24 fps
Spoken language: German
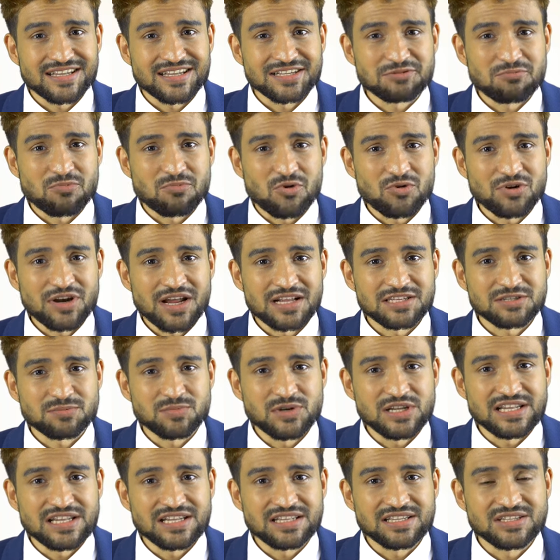des Monats
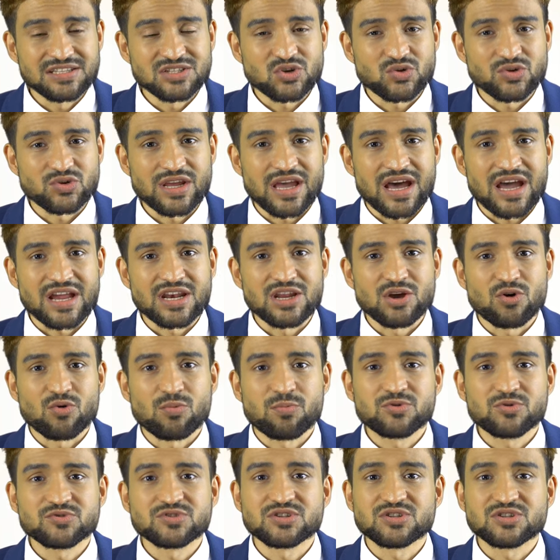bildet die Sonne eine
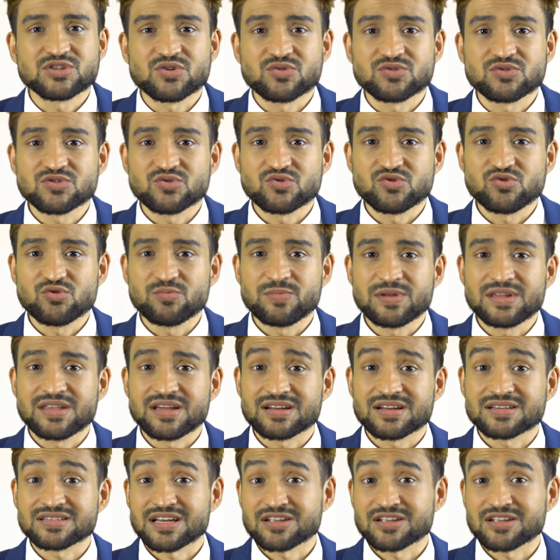Opposition zu Jupiter,